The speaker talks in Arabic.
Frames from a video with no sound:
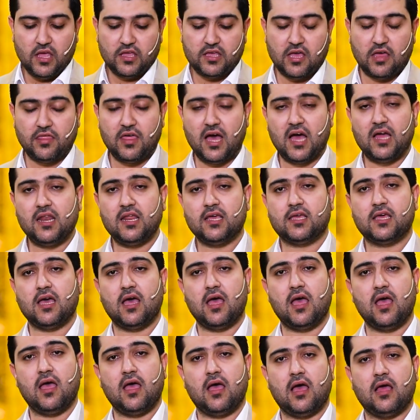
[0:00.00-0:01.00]
كذلك
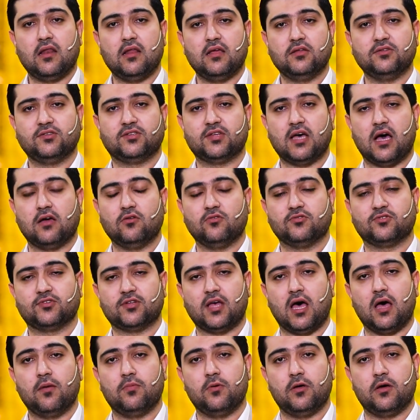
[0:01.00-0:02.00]
الانسان
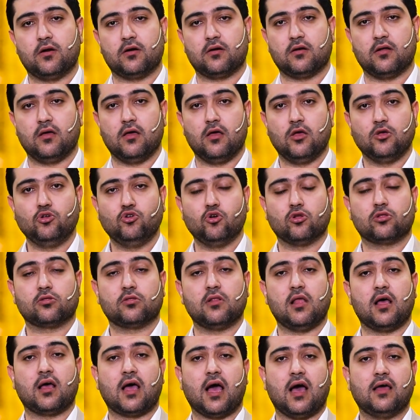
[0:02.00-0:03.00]
الصابر
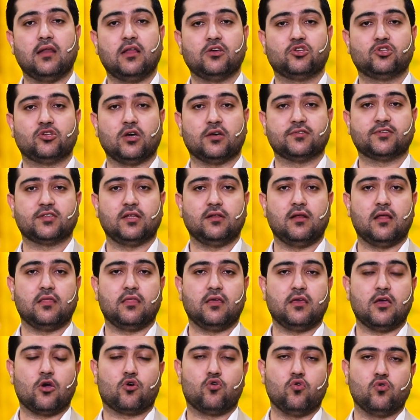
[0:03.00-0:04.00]
يطلق على الشخص
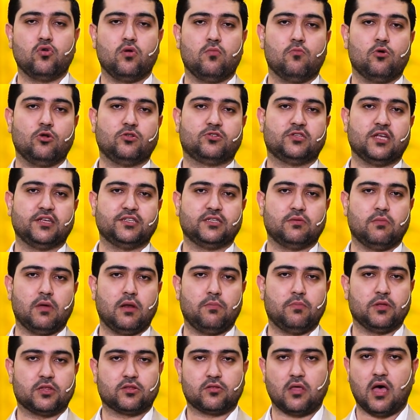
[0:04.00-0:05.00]
الذي يكون ملتزما
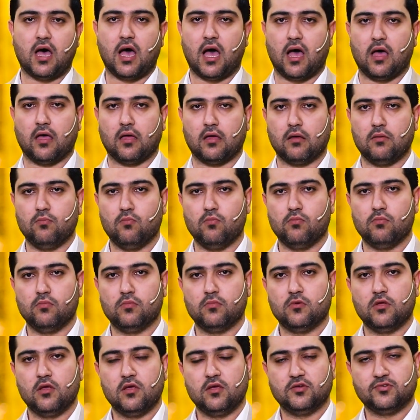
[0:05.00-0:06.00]
بالطاعه
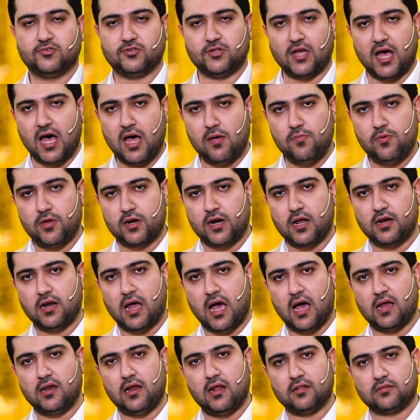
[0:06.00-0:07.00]
صابرا
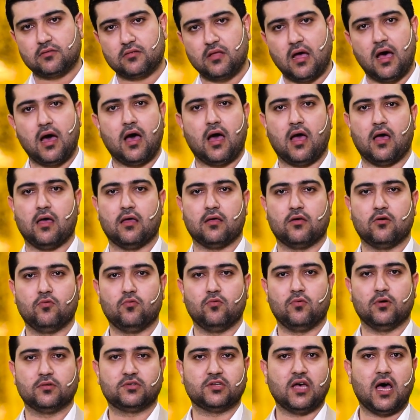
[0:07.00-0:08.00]
على الطاعه
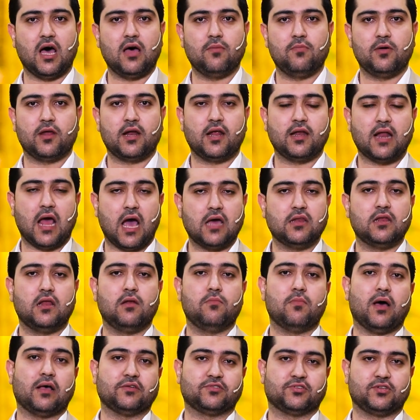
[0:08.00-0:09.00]
وصابرا عن
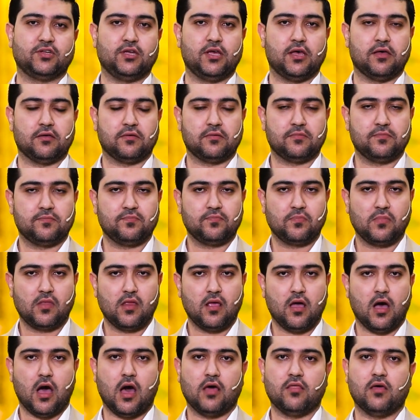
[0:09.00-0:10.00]
المعصيه
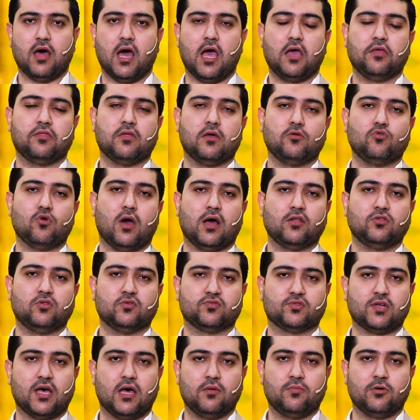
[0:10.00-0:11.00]
هذا ايضا يعد
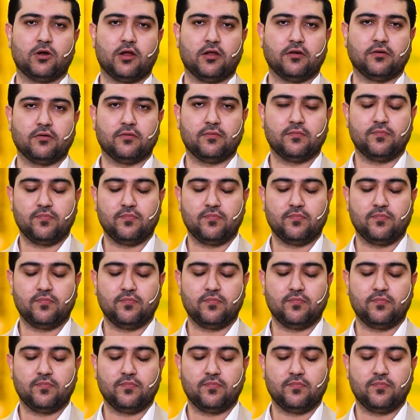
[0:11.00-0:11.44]
صابرا